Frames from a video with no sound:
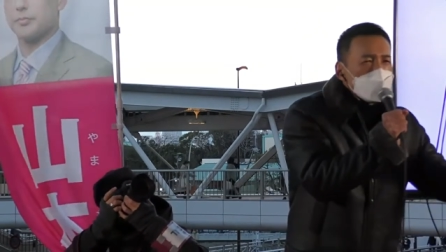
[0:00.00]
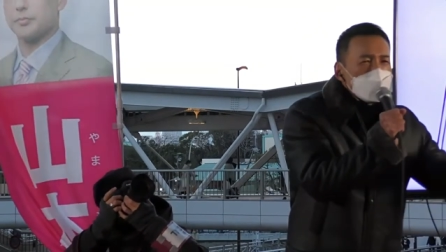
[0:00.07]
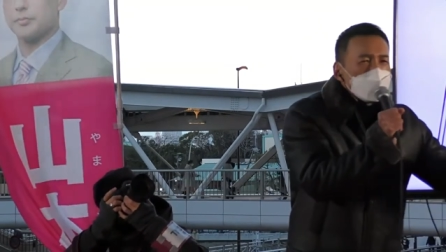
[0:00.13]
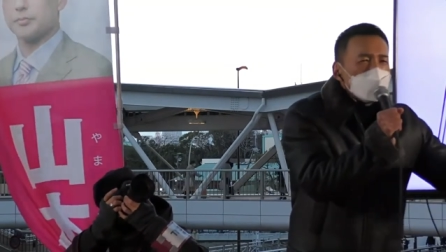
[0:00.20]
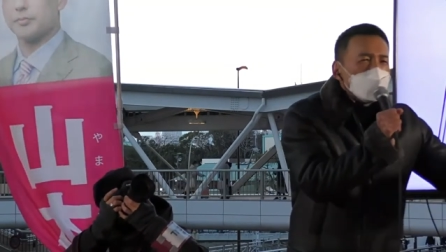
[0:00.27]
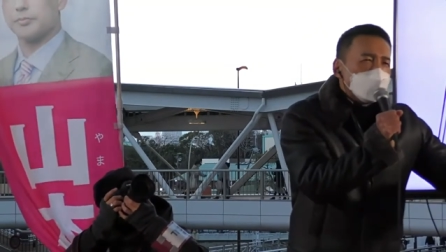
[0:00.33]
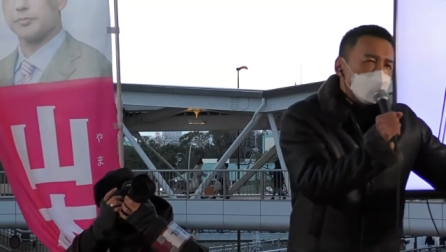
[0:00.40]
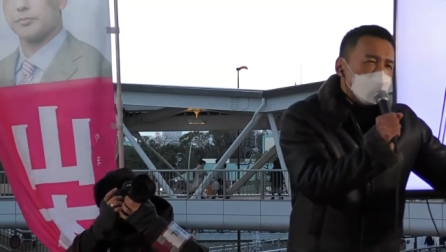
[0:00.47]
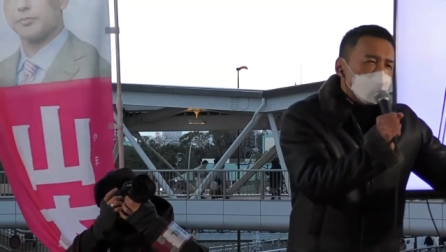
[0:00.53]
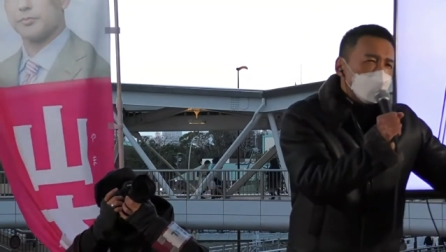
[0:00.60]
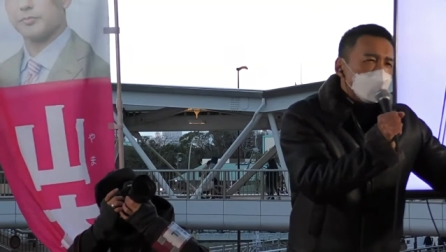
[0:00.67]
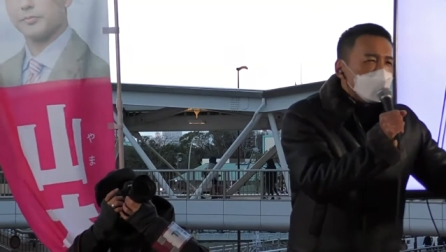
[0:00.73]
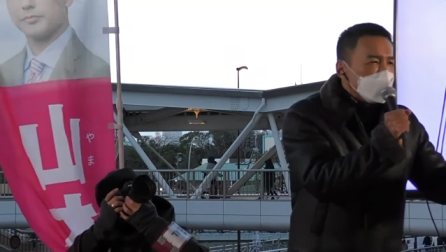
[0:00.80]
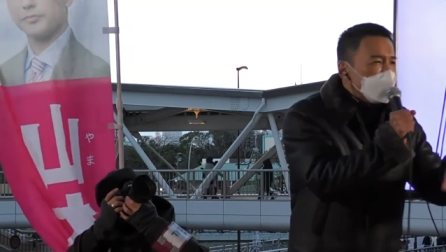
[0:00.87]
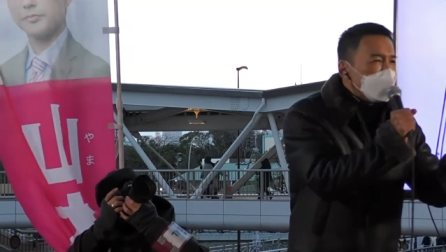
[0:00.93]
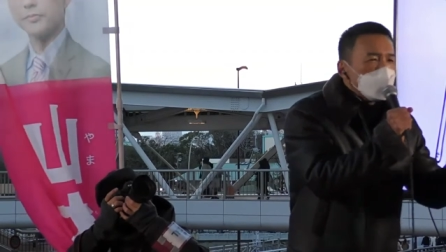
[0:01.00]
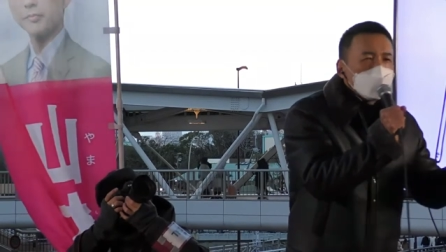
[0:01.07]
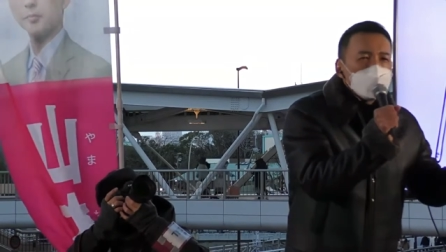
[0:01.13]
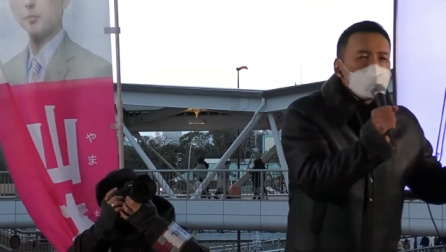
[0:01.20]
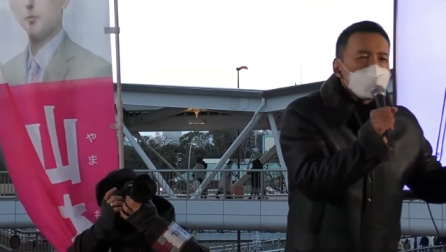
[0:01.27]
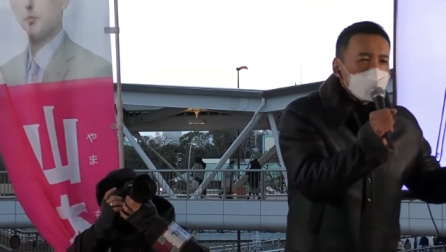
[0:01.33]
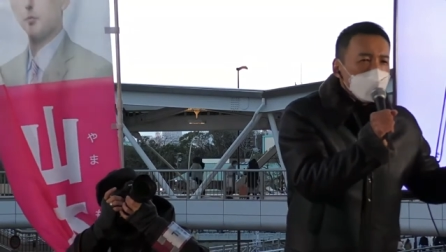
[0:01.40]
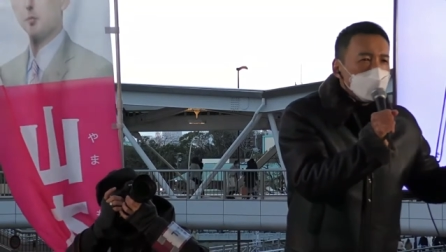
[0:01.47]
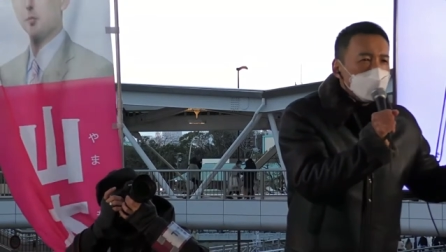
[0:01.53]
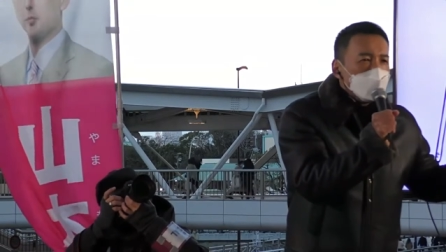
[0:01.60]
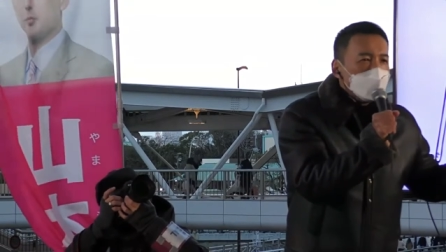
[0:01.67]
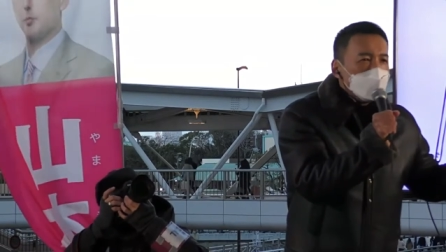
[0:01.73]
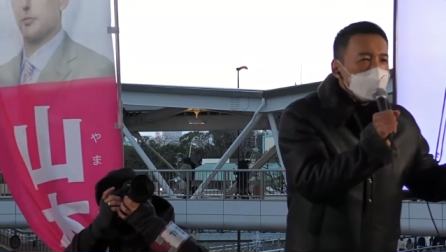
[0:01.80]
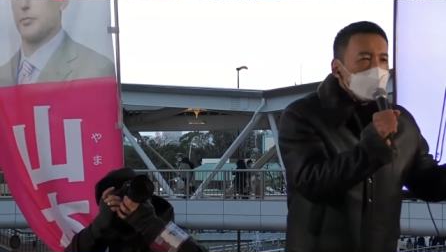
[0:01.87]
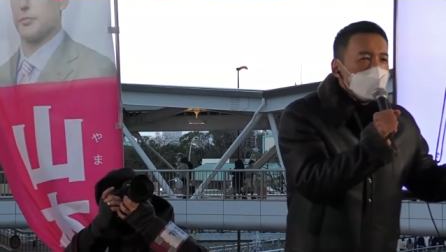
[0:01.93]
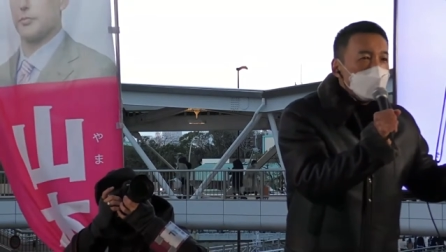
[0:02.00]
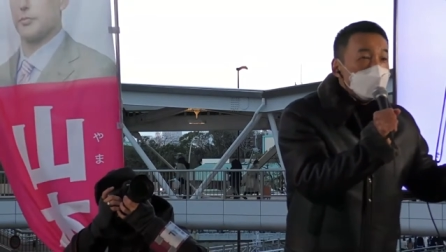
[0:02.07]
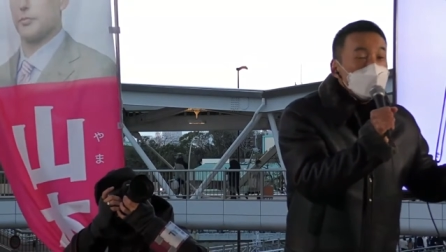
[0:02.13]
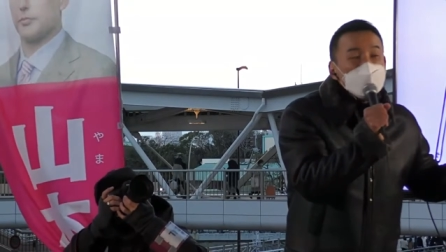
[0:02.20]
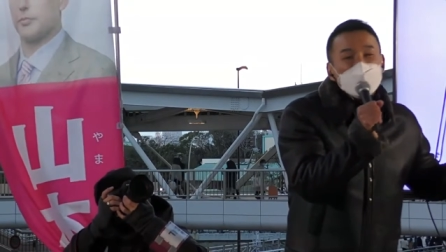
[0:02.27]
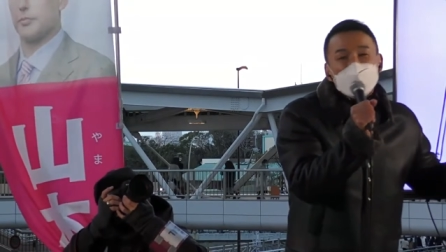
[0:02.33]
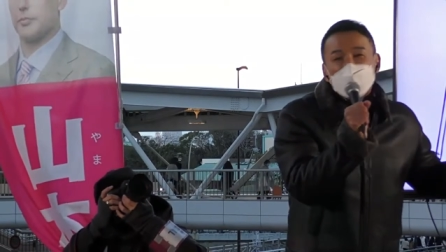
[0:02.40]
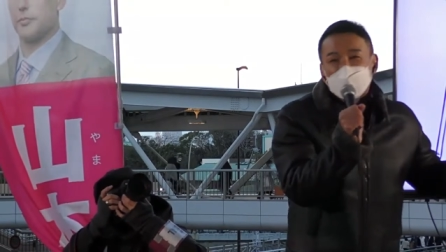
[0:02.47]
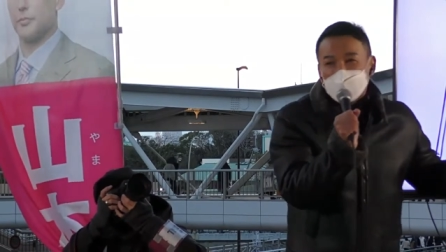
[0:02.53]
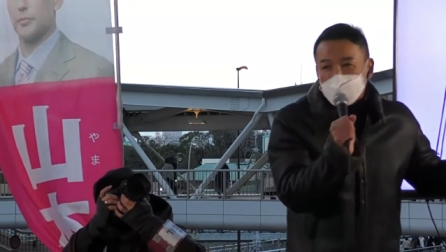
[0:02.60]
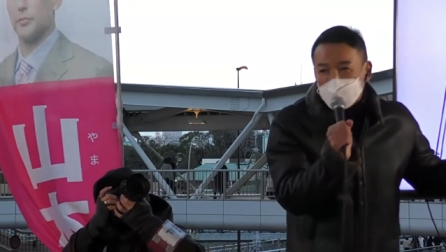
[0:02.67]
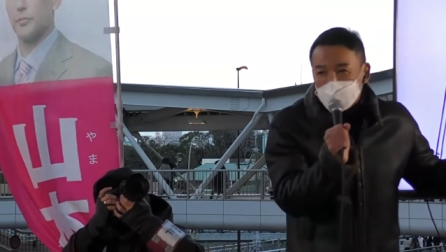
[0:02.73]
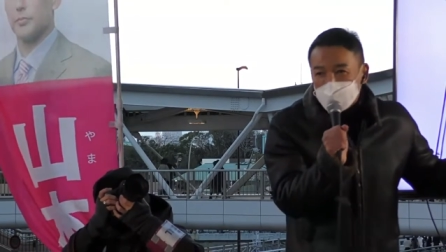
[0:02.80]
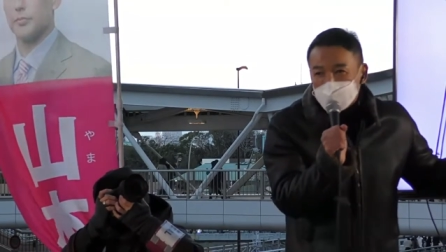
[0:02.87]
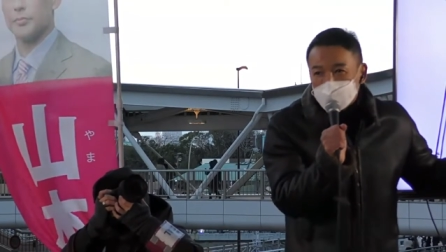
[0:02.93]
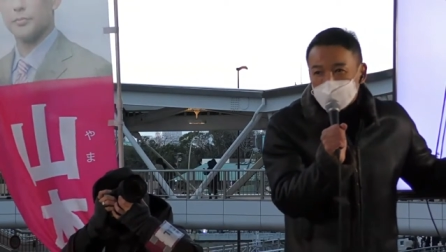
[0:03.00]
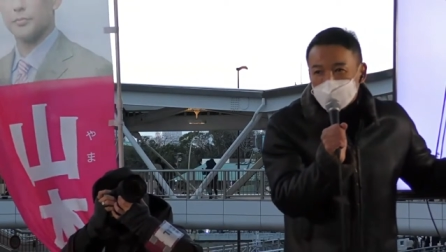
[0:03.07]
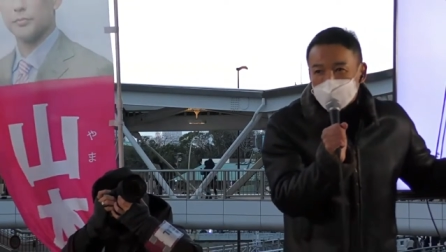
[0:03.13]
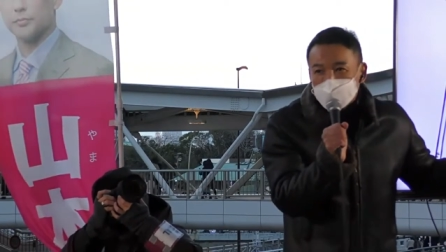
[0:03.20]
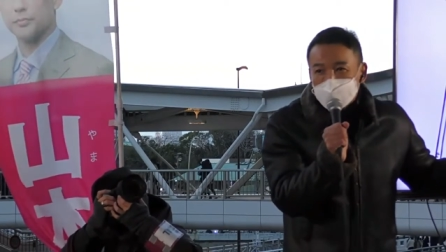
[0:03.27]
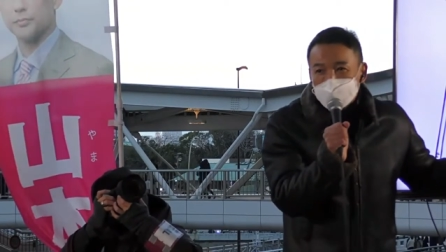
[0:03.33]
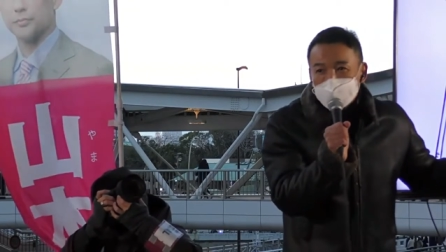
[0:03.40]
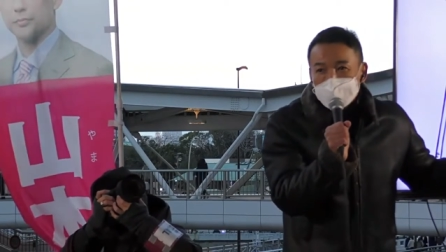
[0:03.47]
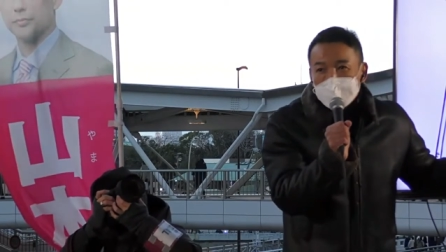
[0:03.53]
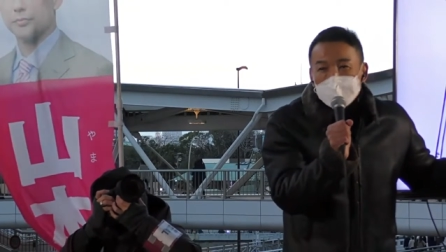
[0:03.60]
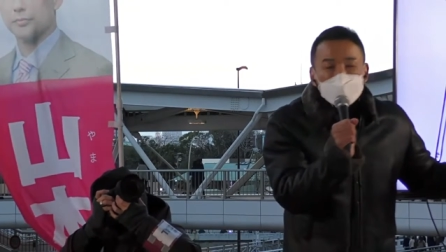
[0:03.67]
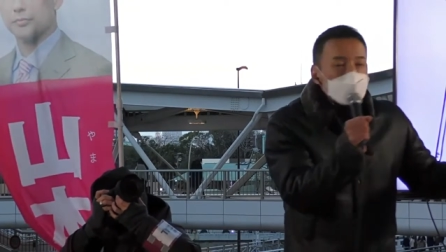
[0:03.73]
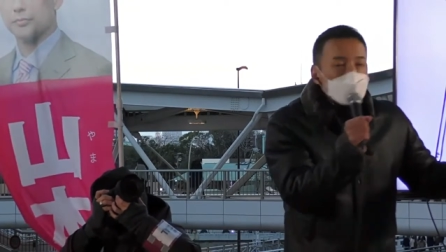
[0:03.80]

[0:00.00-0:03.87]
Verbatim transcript: で、異次元って何ですのっていうのは横に置きますよ。見えないから。